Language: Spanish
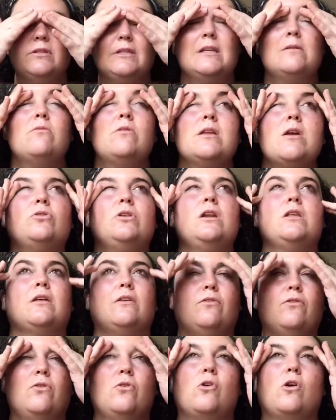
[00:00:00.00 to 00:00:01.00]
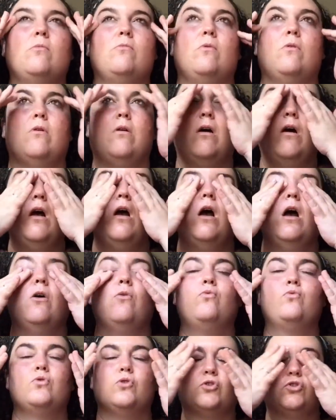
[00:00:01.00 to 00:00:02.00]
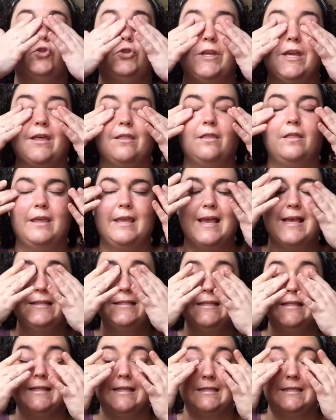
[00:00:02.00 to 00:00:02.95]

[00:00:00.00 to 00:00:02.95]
voy a utilizándolo como unos 10 días